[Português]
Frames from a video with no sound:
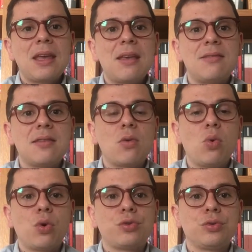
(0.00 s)
Esse
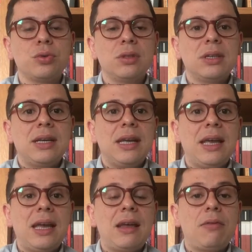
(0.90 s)
curso,
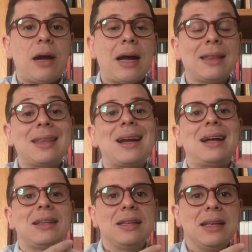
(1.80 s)
é, a
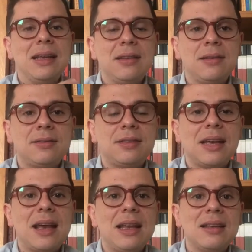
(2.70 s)
entrada dele se
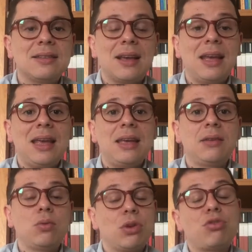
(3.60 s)
realiza
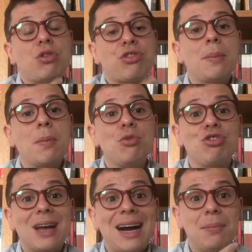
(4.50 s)
em o que nós chamamos
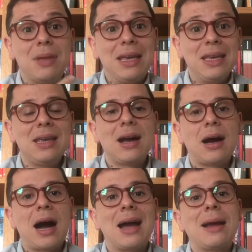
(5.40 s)
de ABI,
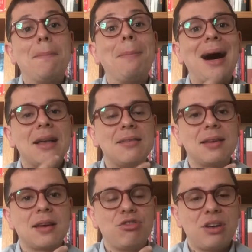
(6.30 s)
área
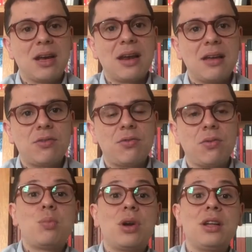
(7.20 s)
básica de ingresso.
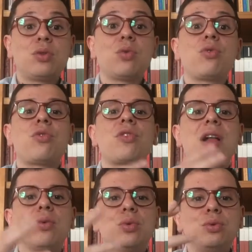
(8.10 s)
Porém, todos os
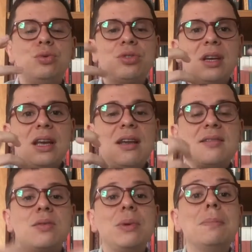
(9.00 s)
alunos eles
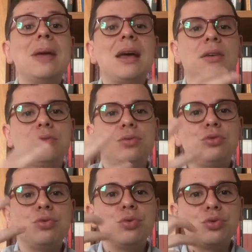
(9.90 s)
são
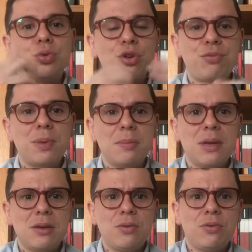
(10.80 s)
imersos nos dois
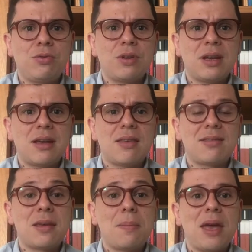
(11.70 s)
primeiros é,
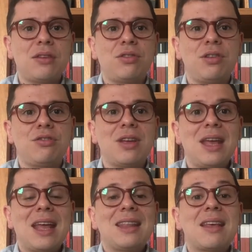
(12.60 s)
semestres
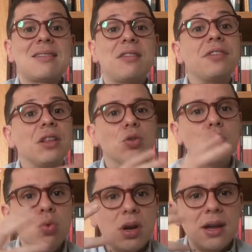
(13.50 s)
nessa
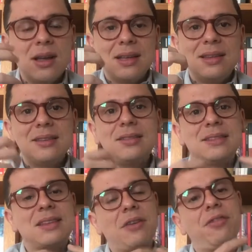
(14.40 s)
aventura, nesse
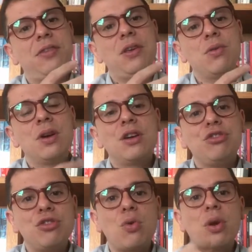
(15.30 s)
desafio
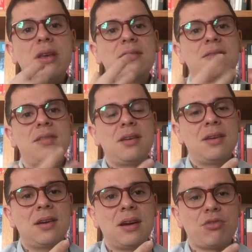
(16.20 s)
de conhecer
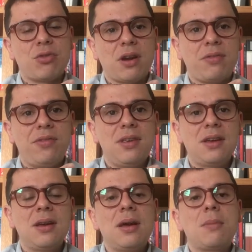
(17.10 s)
a
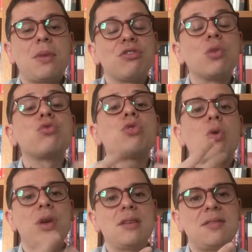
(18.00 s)
geografia, mas não só
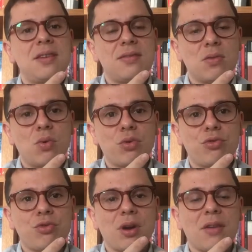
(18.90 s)
conhecer esse curso
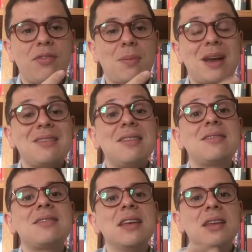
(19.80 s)
de geografia, mas
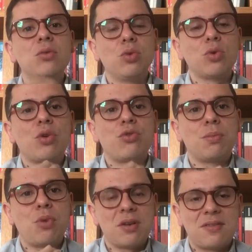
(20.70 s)
inserido no
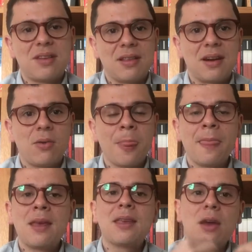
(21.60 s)
nosso mote central
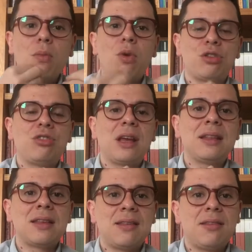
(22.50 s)
que é o mote da
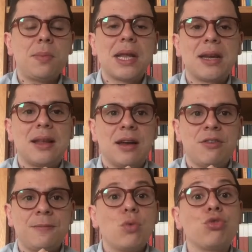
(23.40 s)
interdisciplinaridade.